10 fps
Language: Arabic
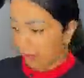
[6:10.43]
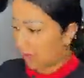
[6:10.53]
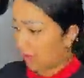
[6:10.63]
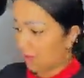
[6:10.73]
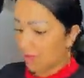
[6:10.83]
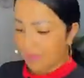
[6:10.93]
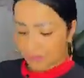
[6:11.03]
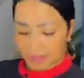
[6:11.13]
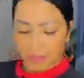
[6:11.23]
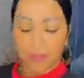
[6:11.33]
دوك نوريكم
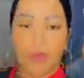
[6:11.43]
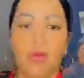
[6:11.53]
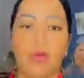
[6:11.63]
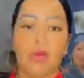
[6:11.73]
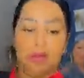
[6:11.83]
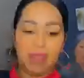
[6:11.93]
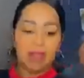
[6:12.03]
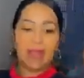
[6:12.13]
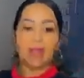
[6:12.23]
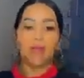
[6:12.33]
البنات لا كولور
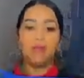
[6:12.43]
كاين